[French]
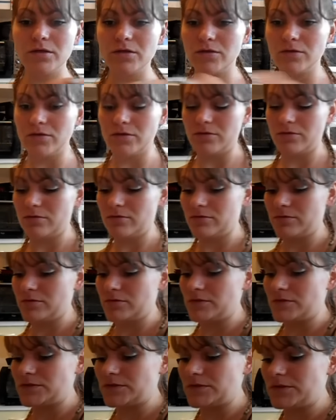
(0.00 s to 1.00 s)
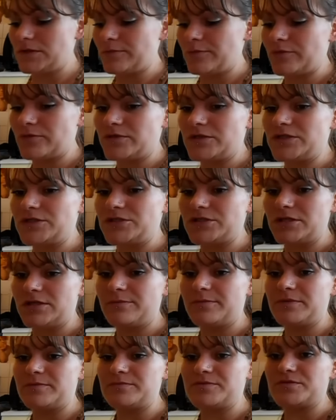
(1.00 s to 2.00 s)
Euh, c'est des protège
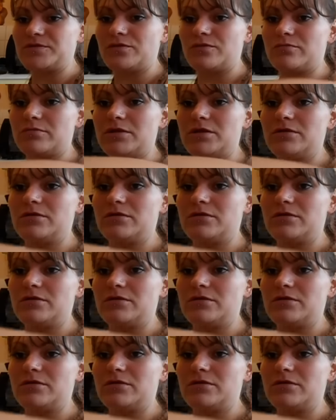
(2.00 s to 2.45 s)
slip il me semble.